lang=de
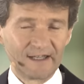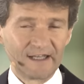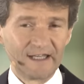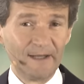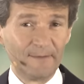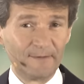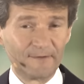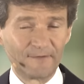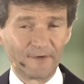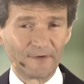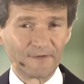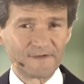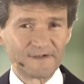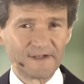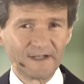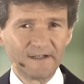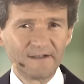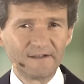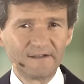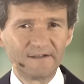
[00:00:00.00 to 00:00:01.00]
gibt von
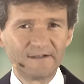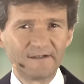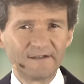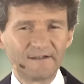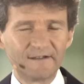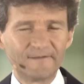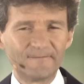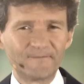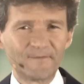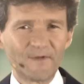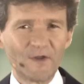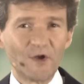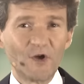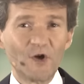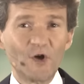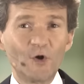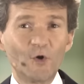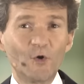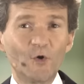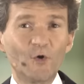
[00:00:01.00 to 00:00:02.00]
sich
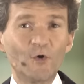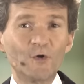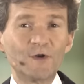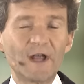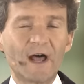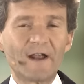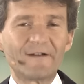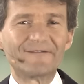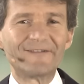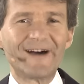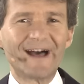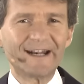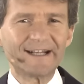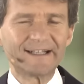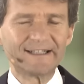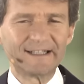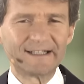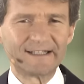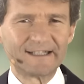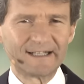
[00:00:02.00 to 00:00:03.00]
und
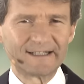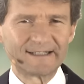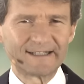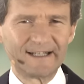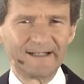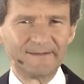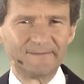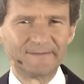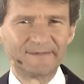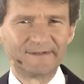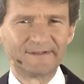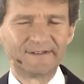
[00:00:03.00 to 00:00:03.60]
erwartet deshalb,